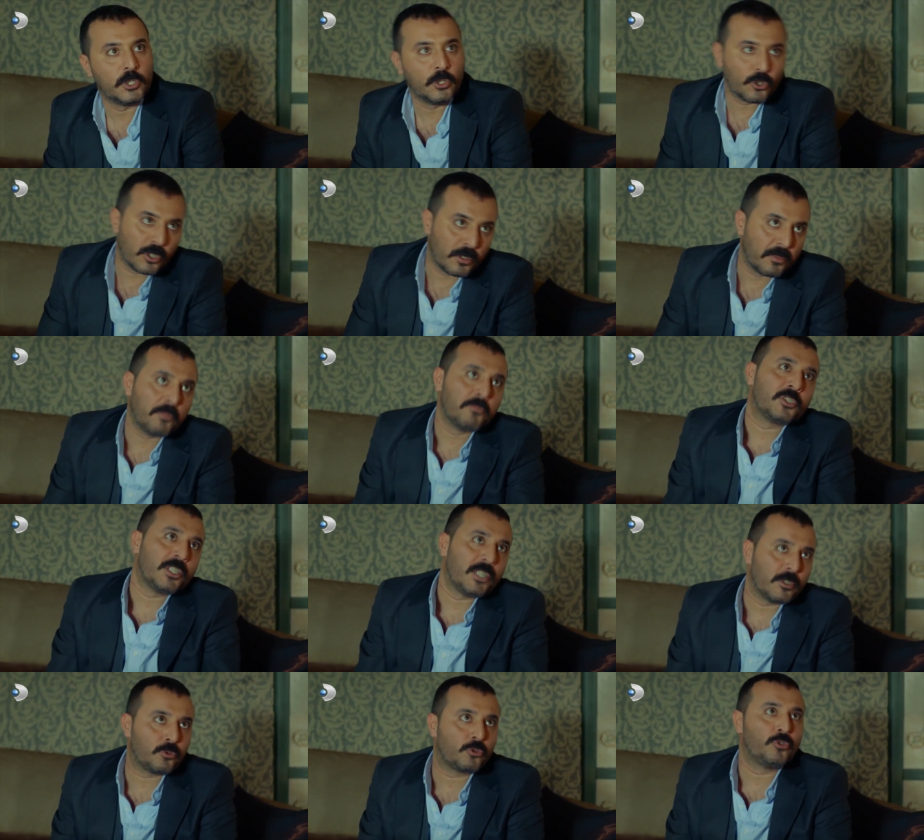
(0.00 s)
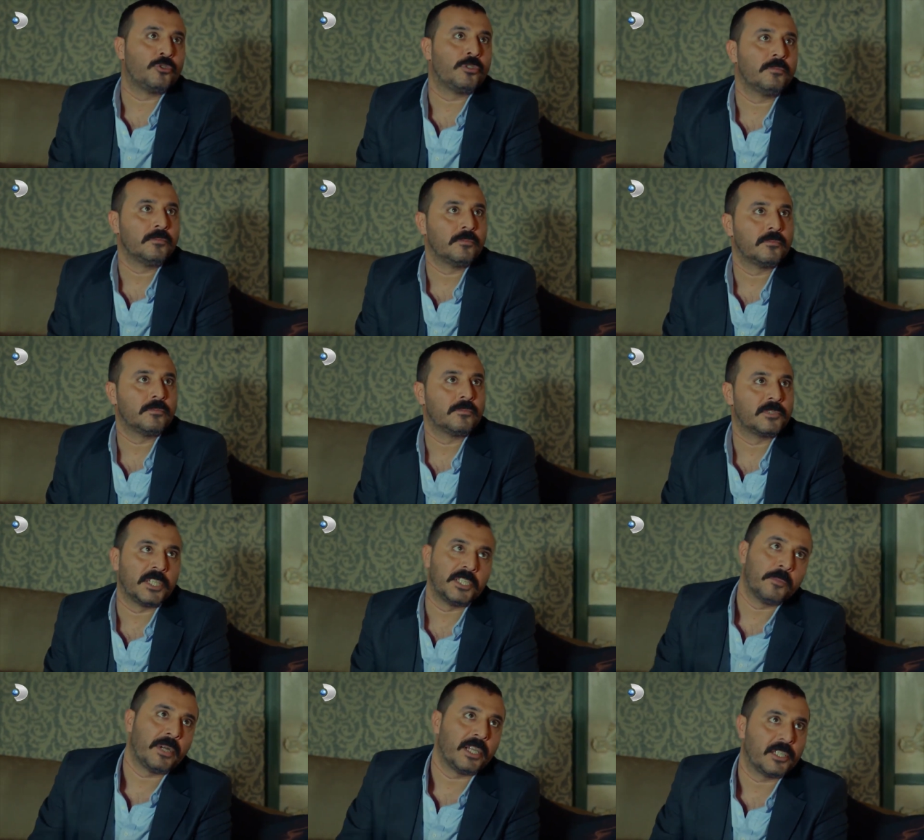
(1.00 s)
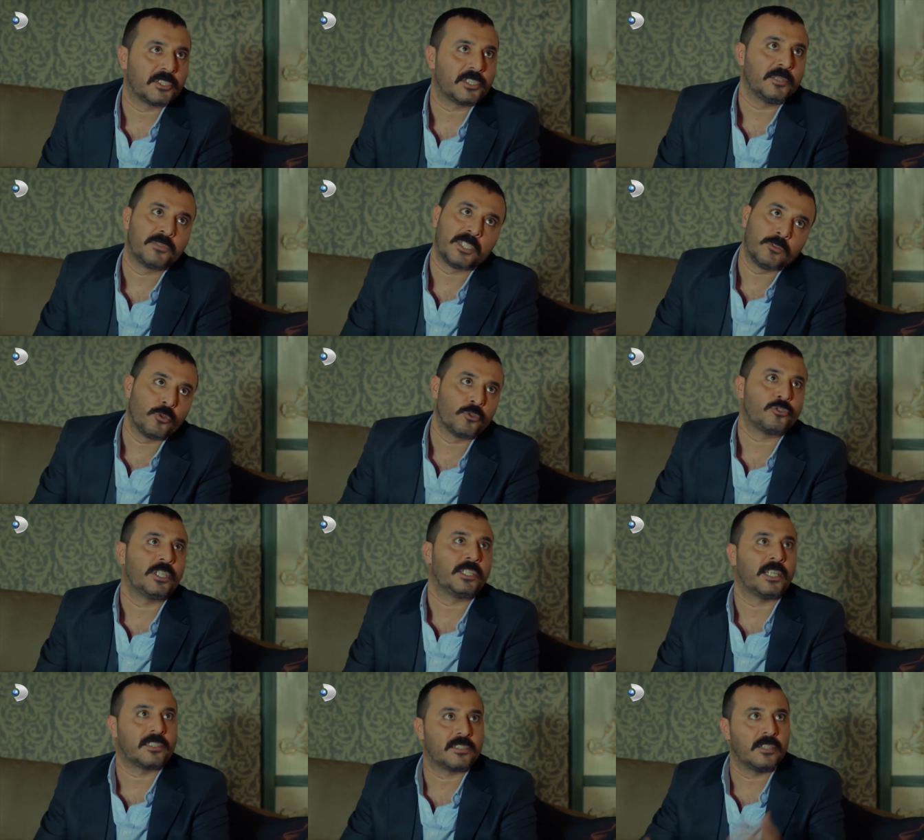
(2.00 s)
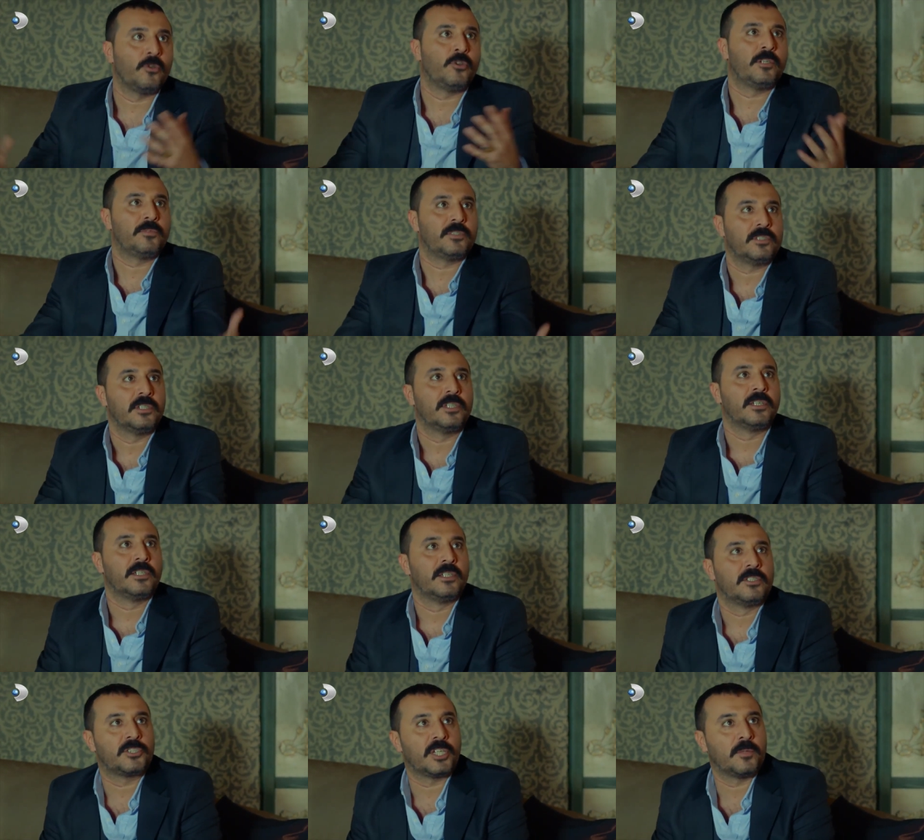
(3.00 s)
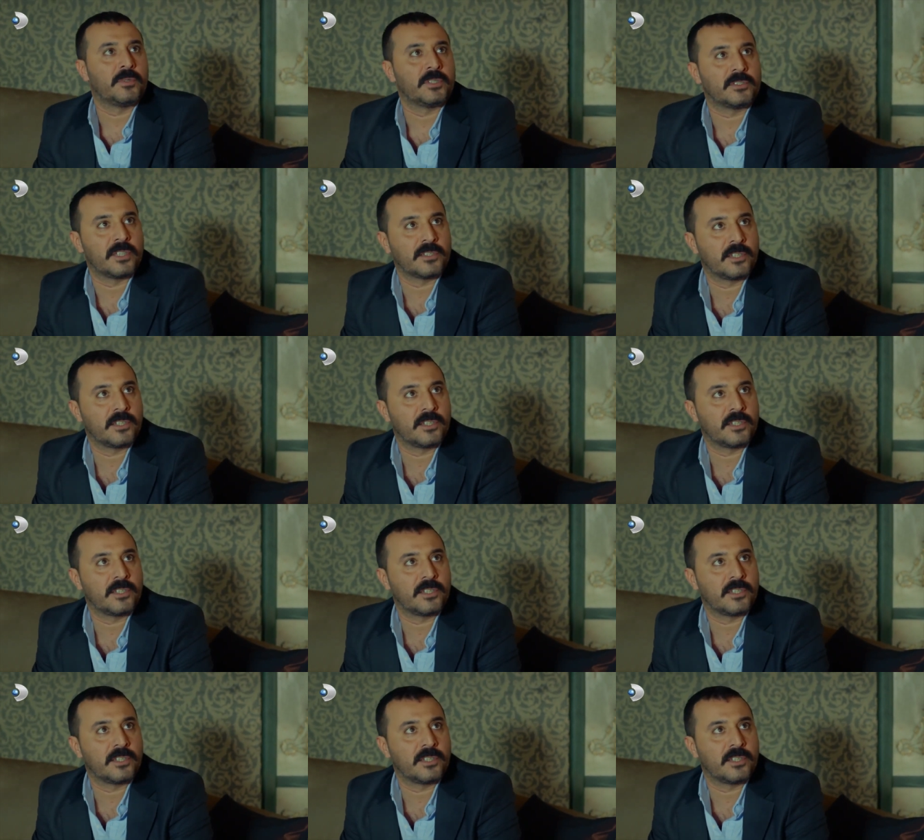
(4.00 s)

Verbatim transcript: İyi o zaman ben bir şeyler düşüneyim. Sen de paylaşırım. Senin de hoşuna giderse öyle bir şey yaparız.